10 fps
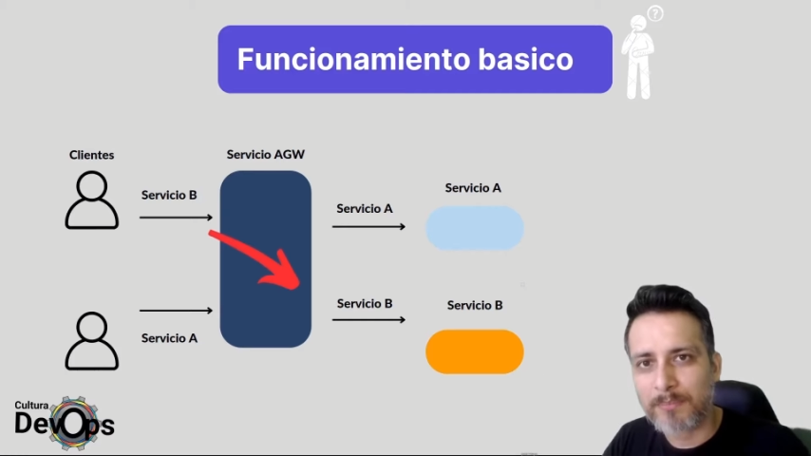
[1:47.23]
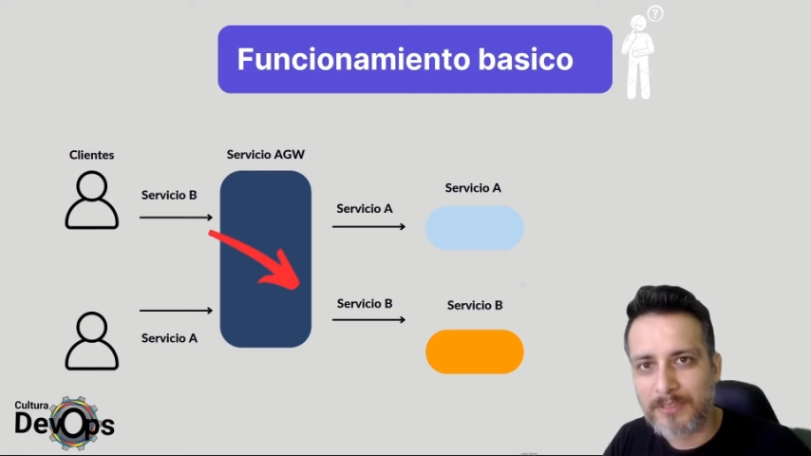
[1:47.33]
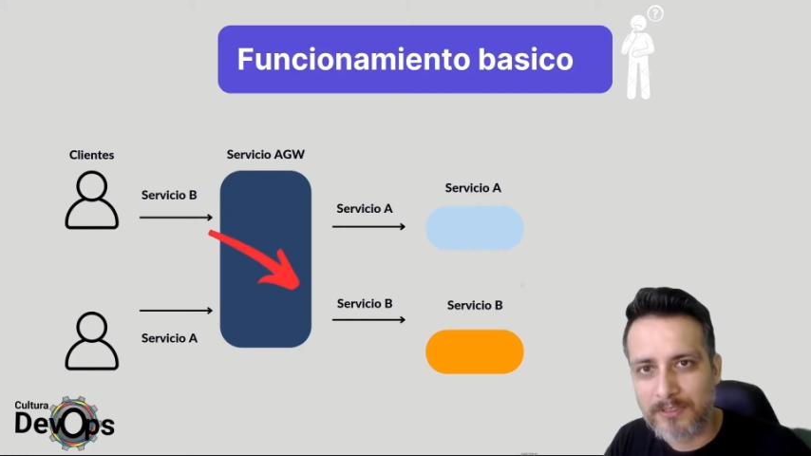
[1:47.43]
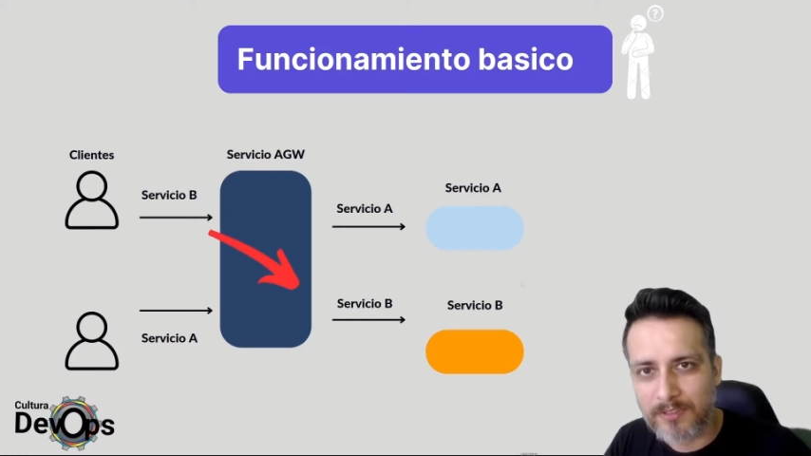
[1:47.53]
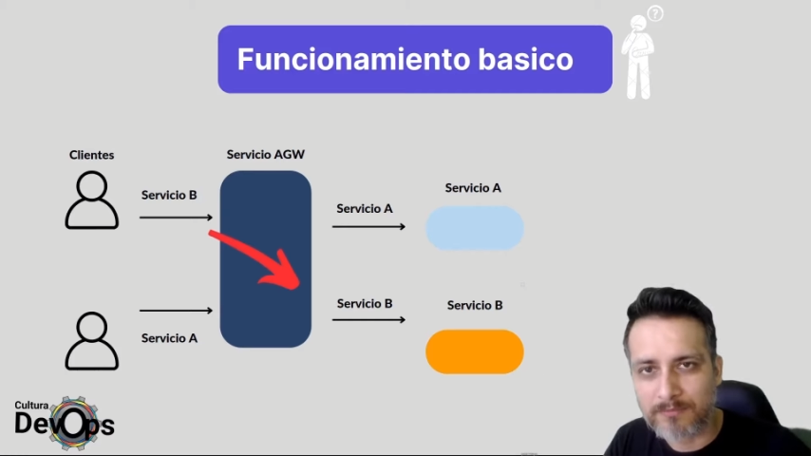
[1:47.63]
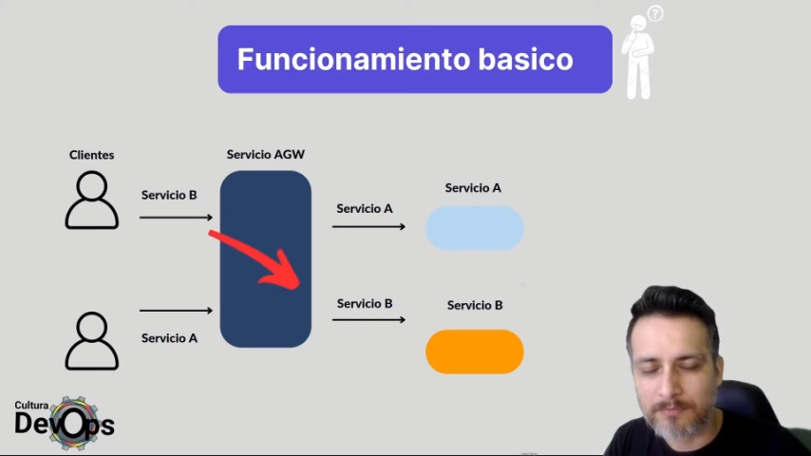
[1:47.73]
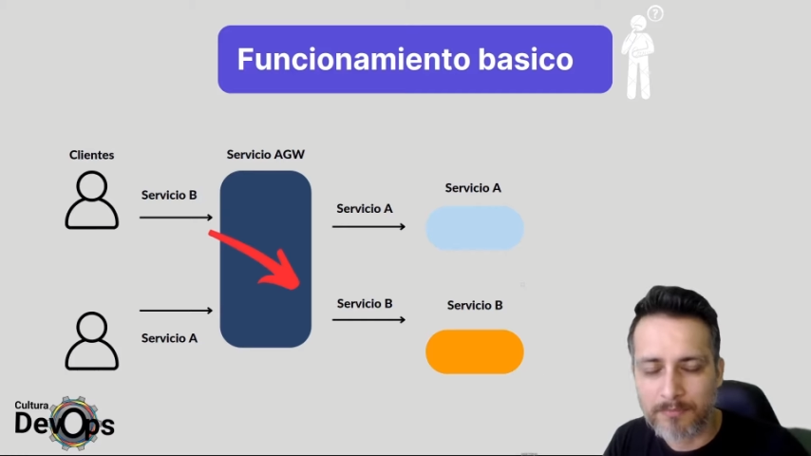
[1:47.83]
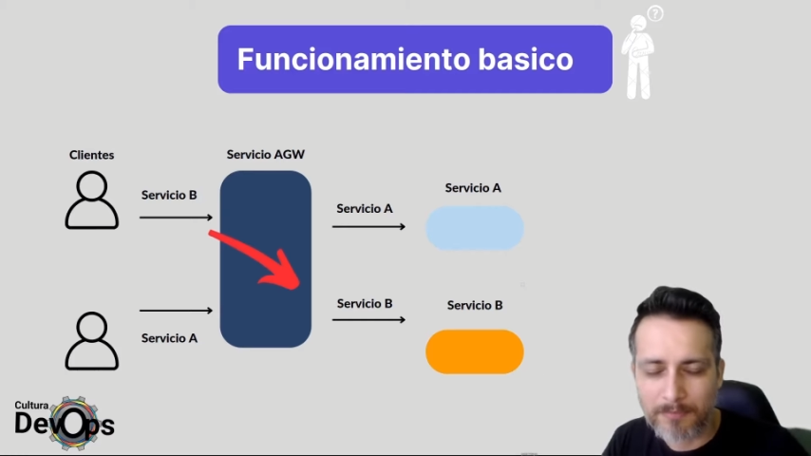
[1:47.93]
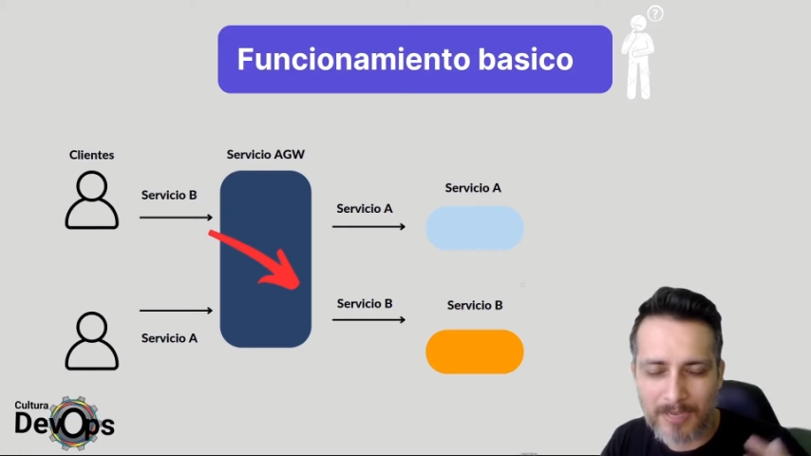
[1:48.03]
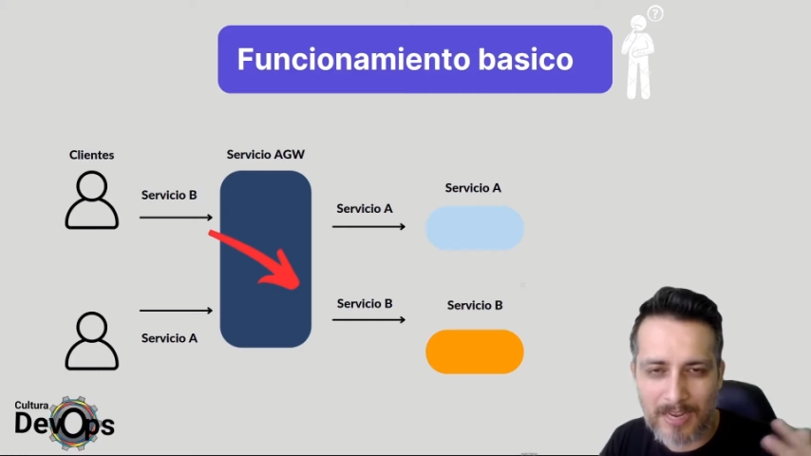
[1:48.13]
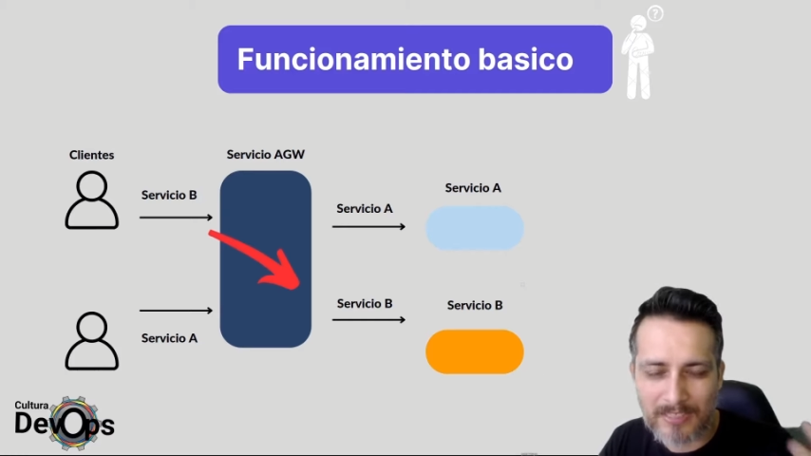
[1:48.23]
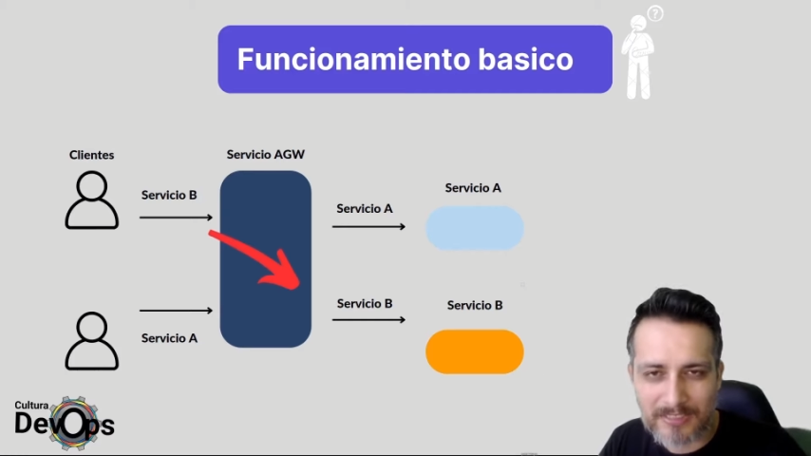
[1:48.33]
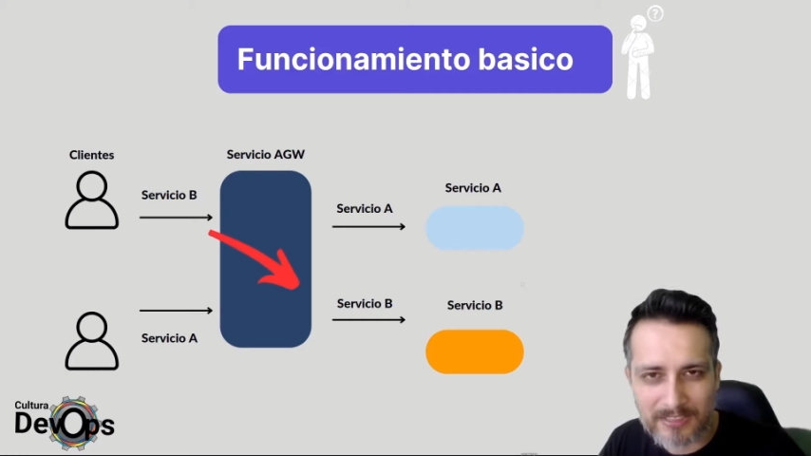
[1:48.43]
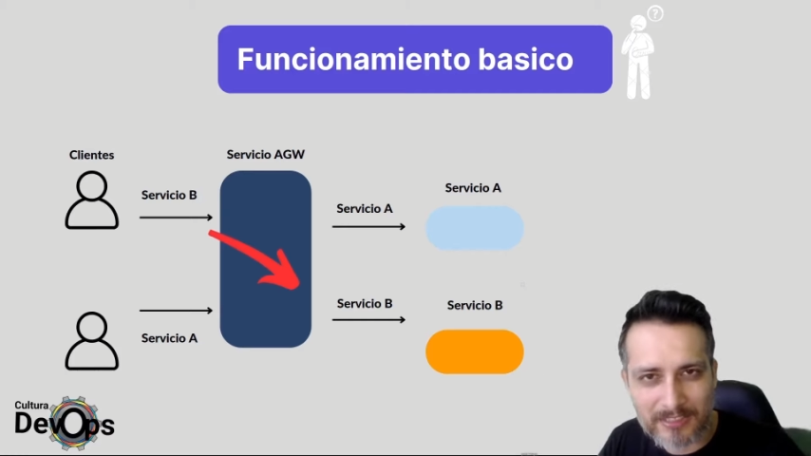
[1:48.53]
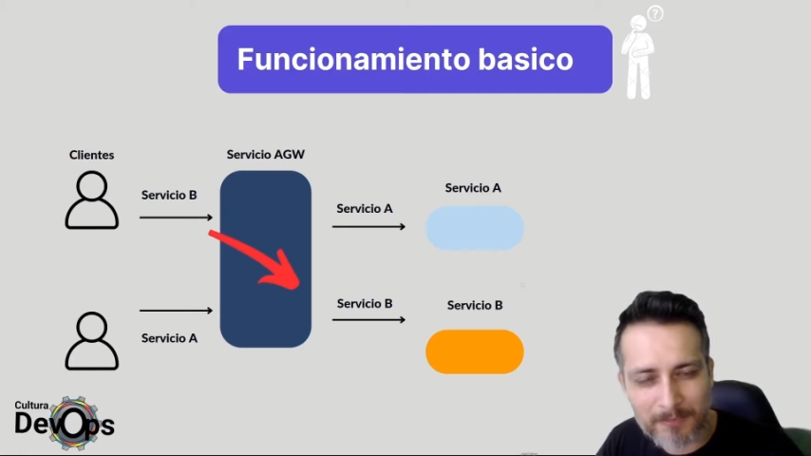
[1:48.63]
petición vía
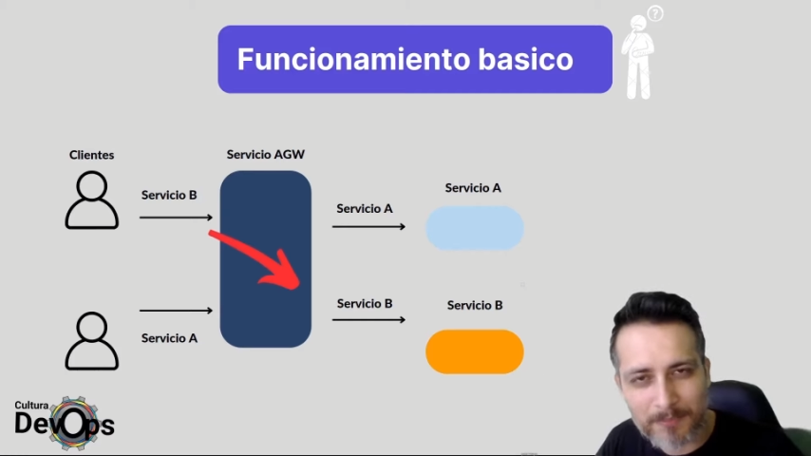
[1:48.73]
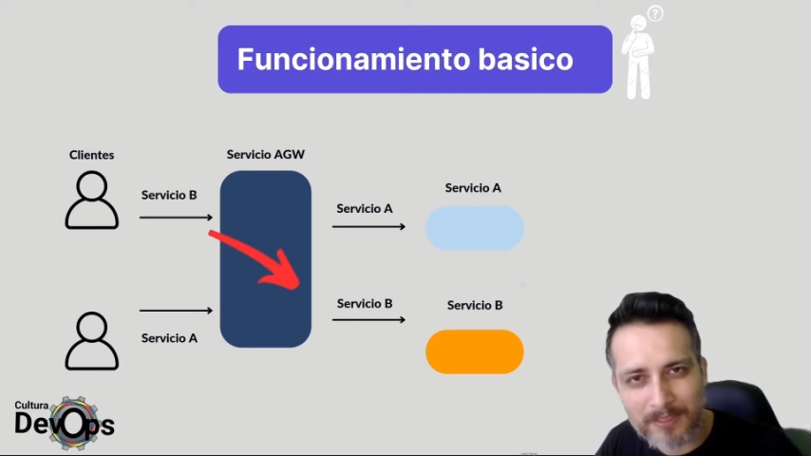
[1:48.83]
HTTP,